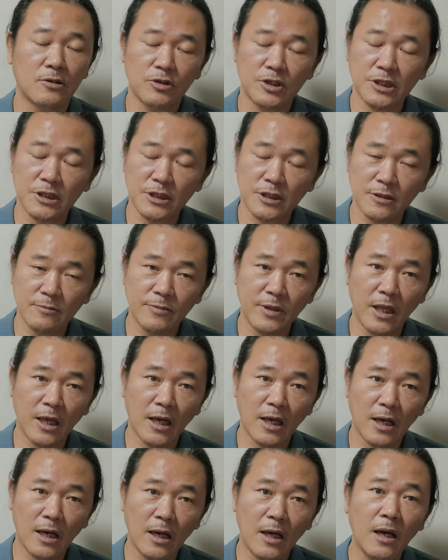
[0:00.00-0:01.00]
그리고 지금
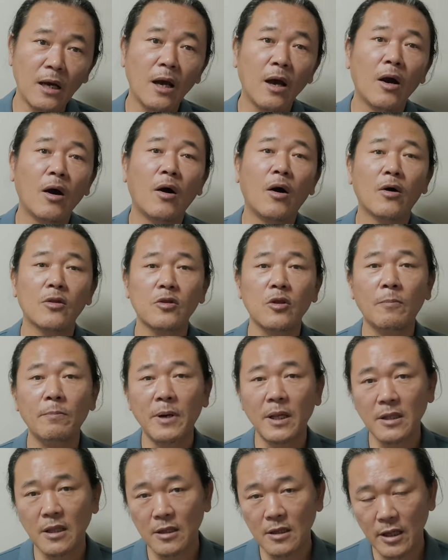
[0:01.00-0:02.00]
내가
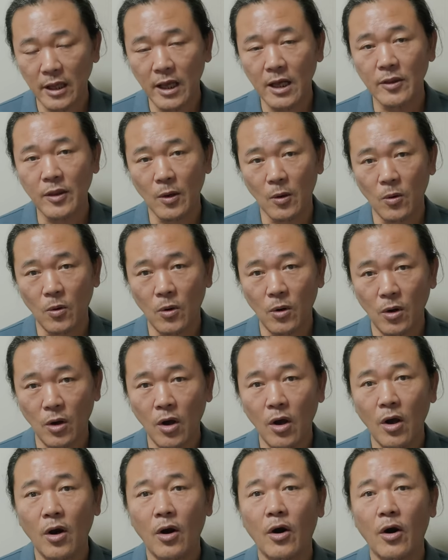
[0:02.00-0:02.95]
어떤 판단을 해야 되고